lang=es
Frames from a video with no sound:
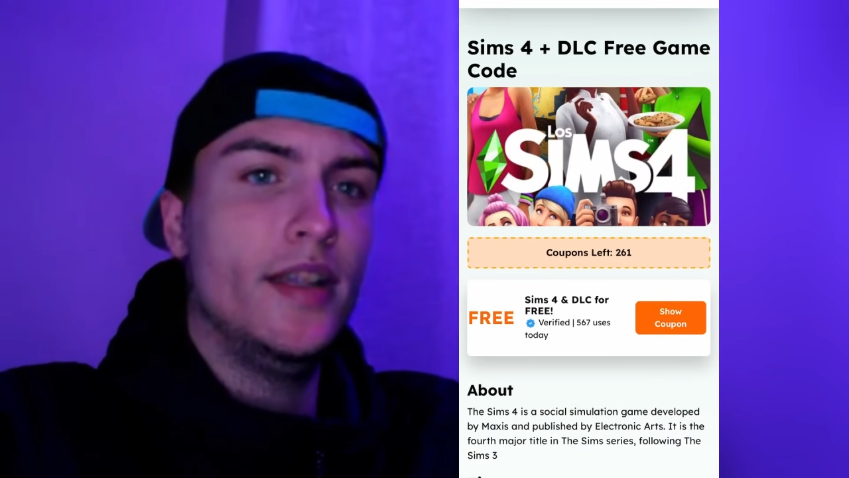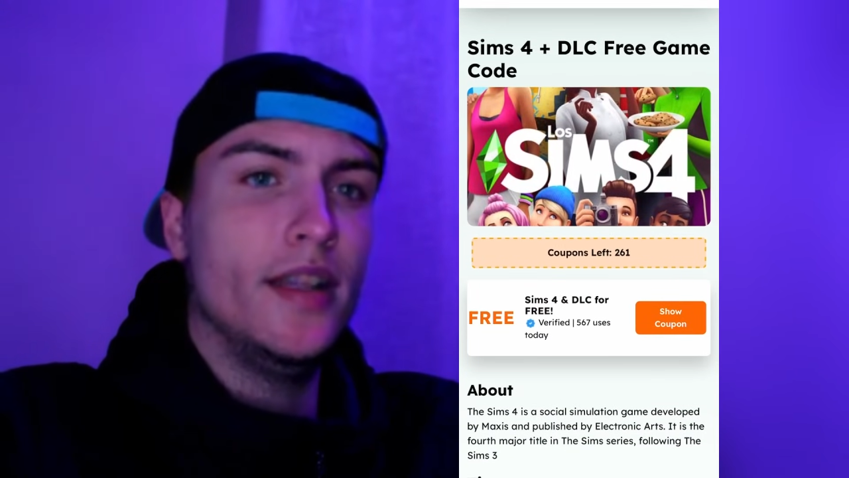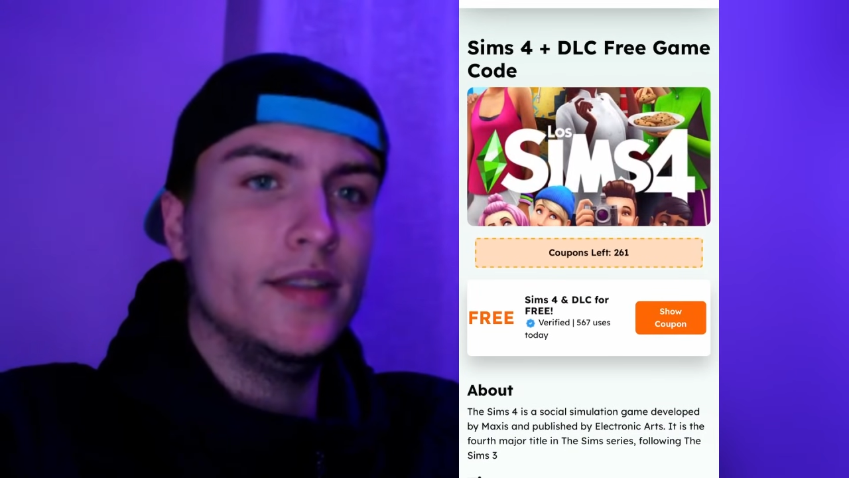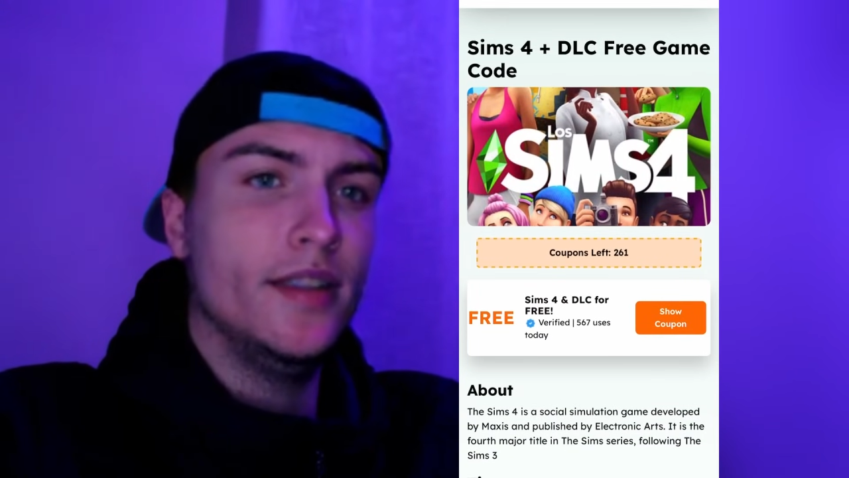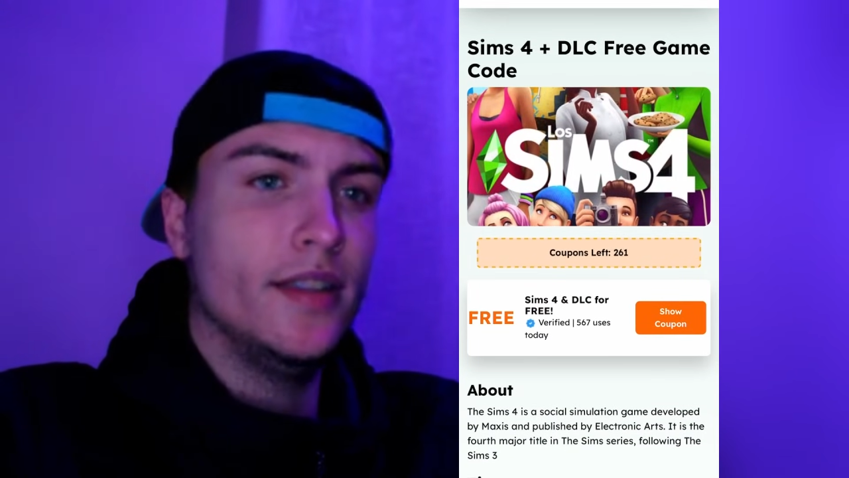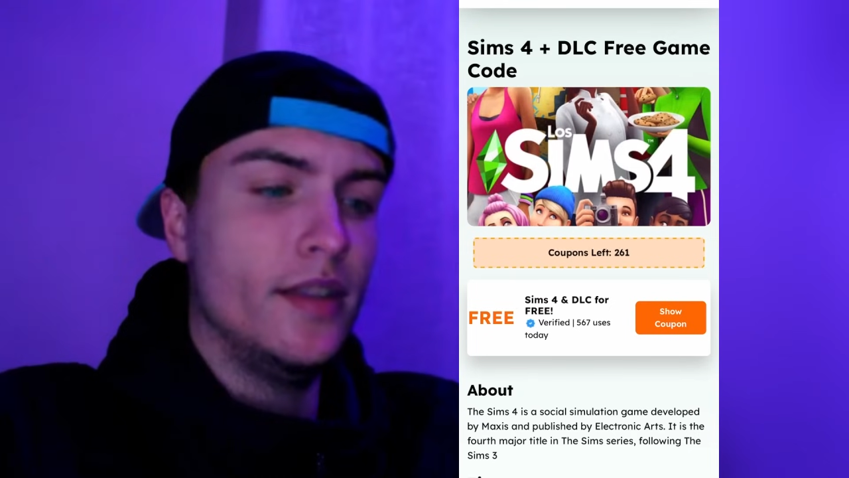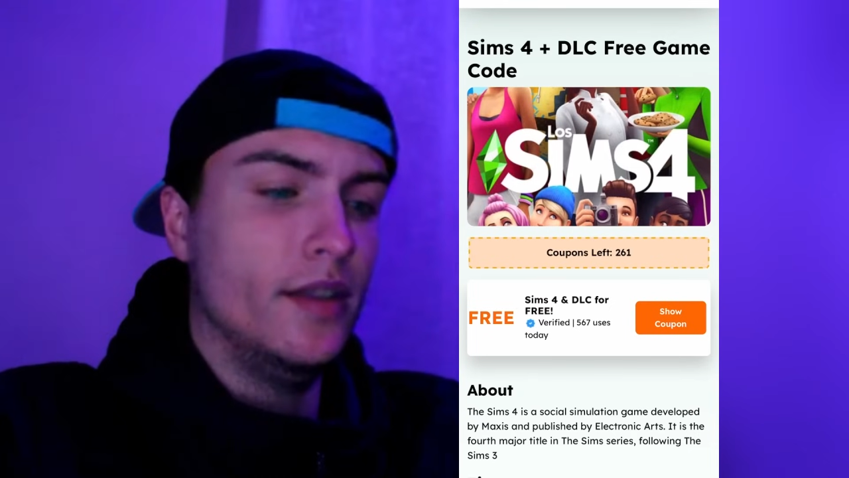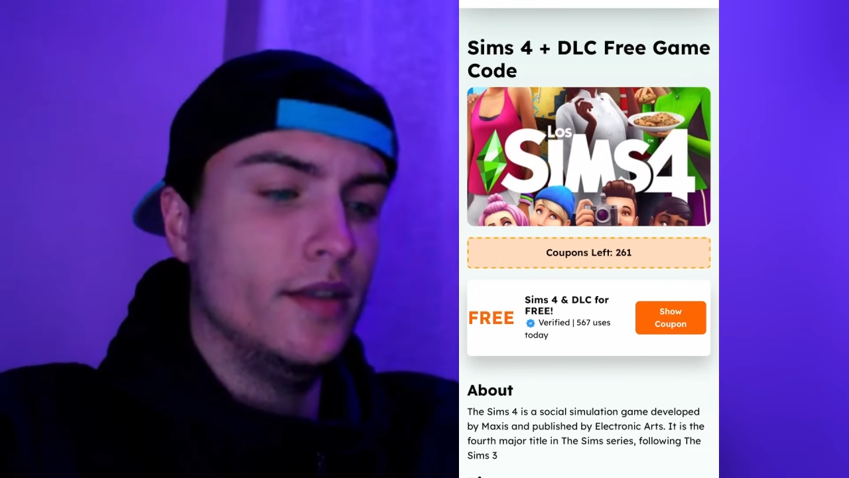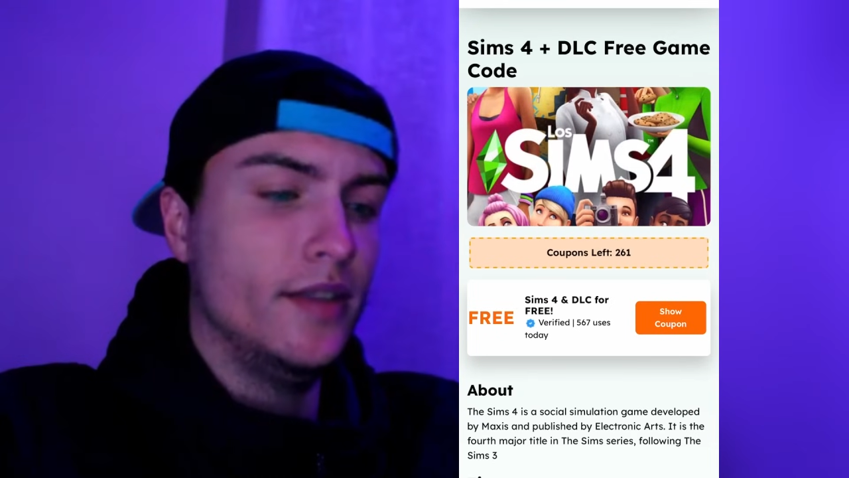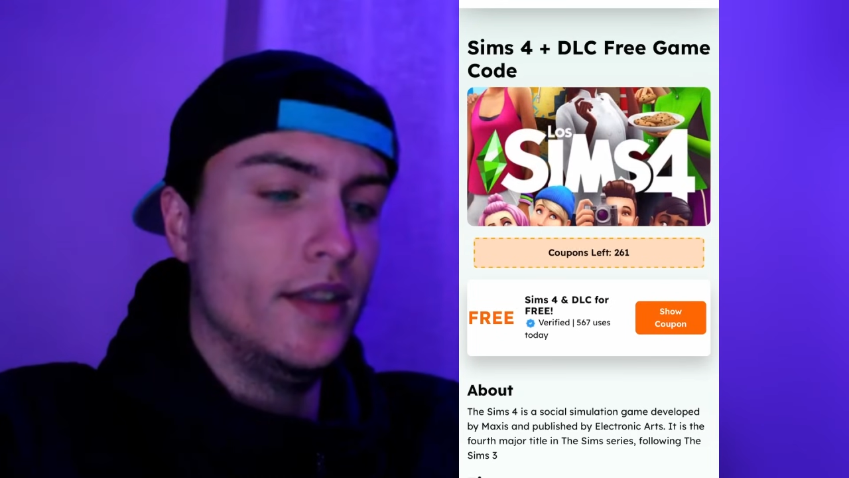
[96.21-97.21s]
en la tienda
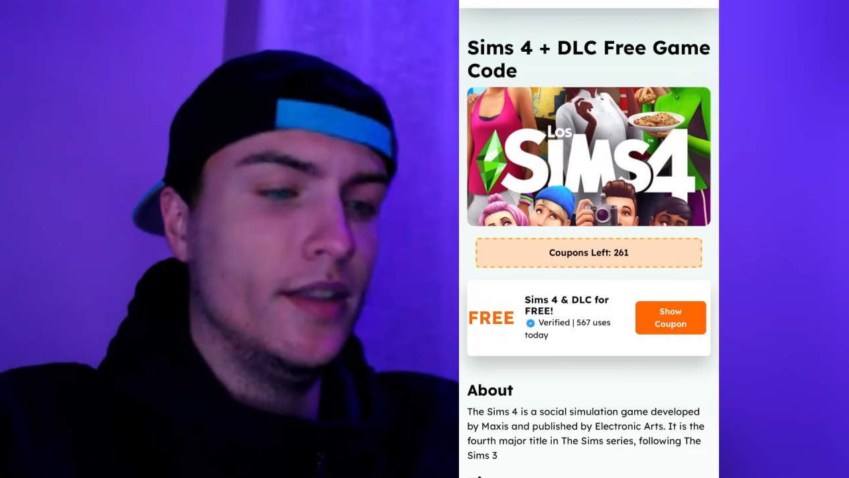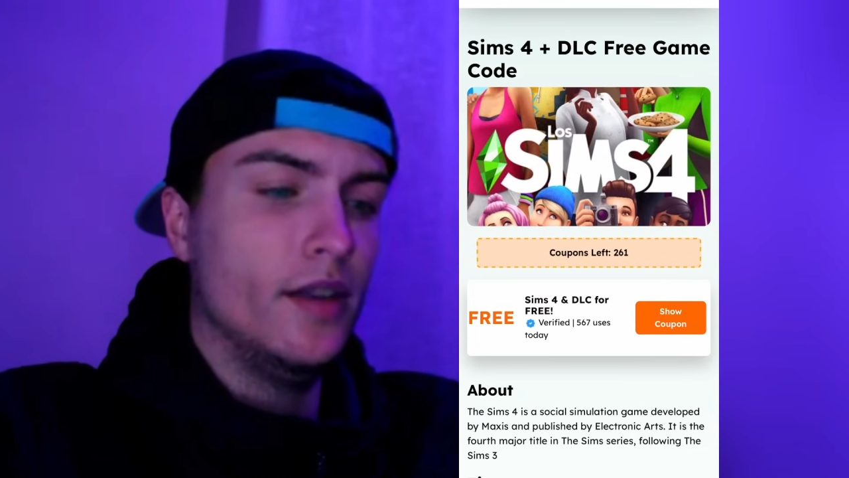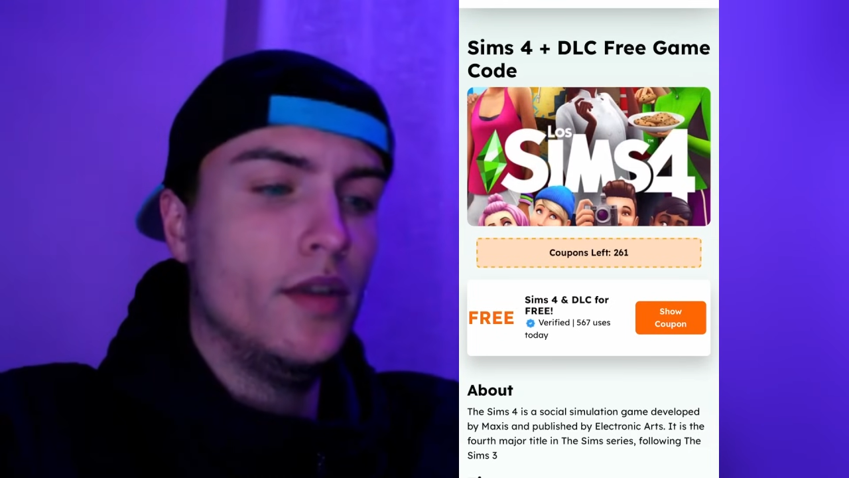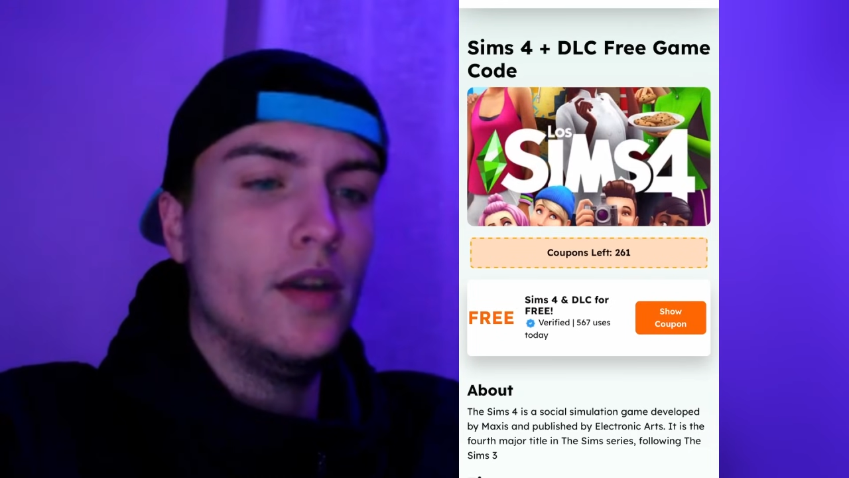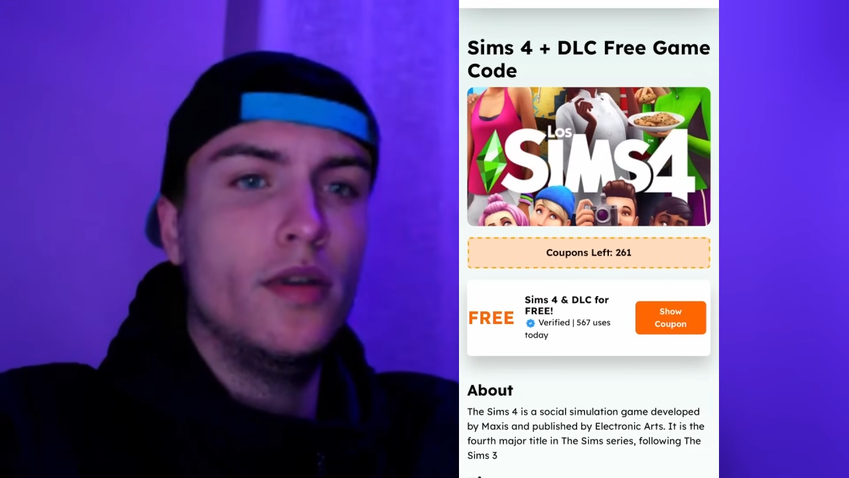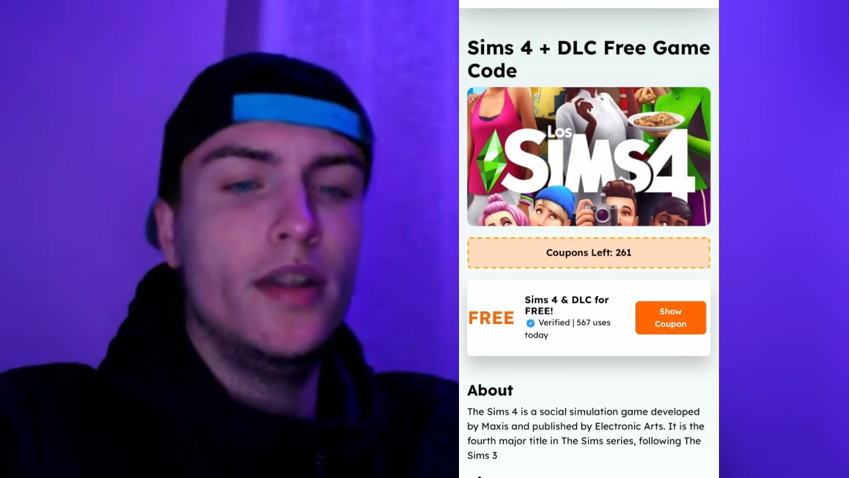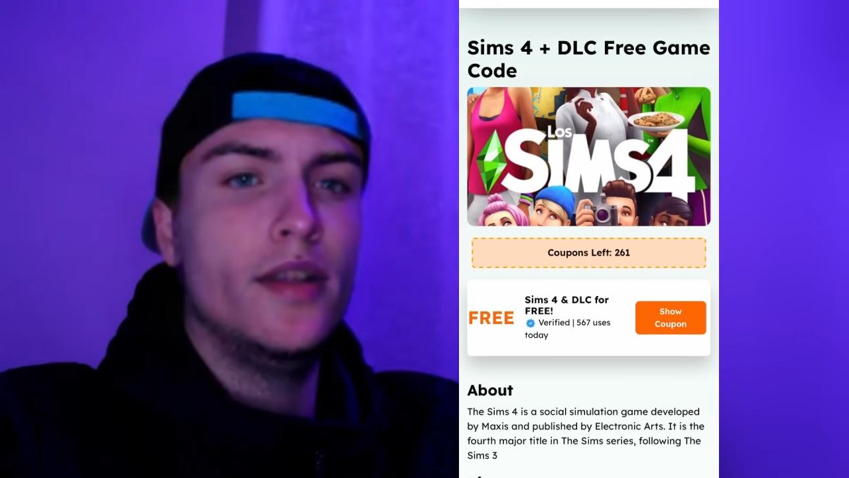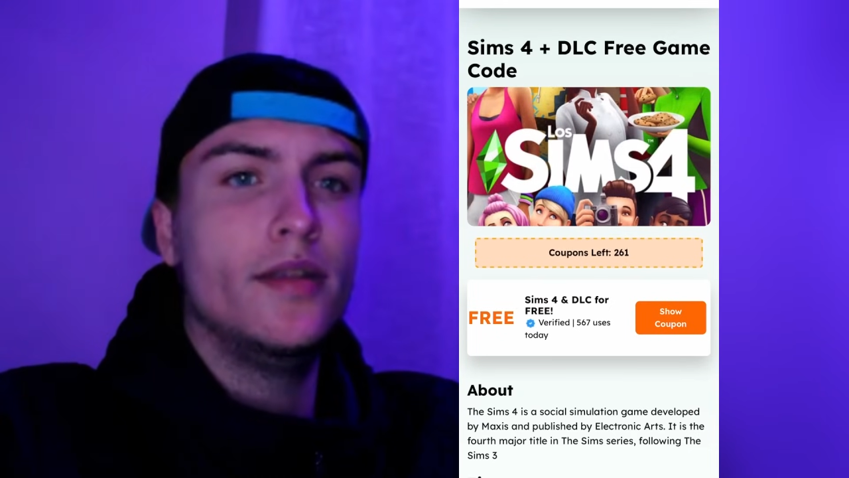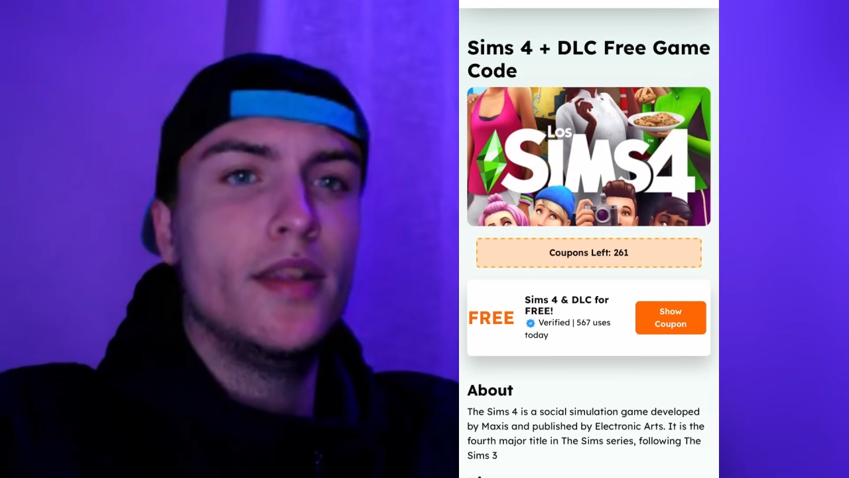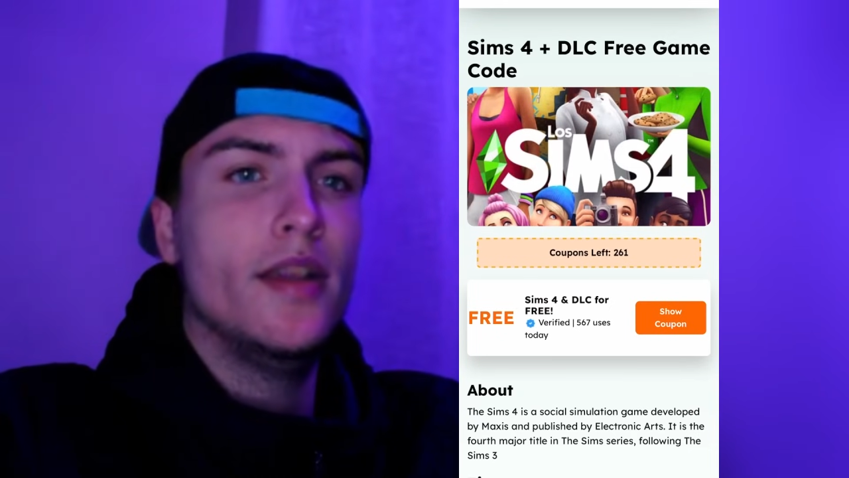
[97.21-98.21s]
del juego,
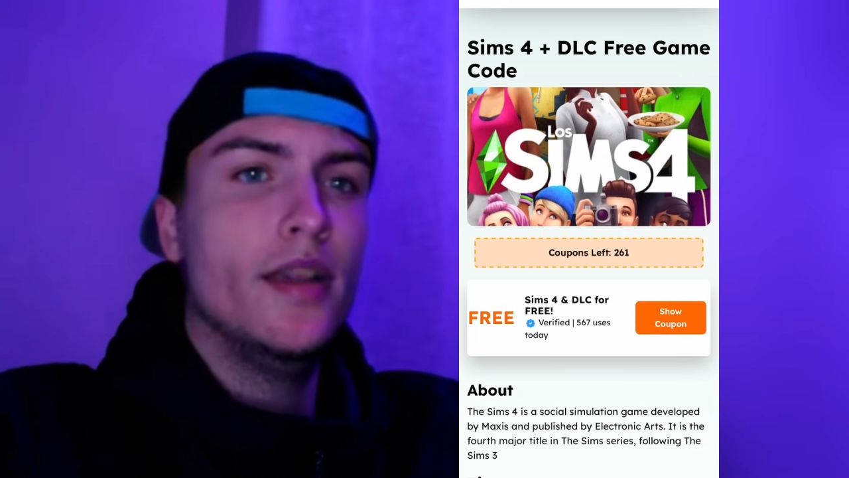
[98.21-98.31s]
en,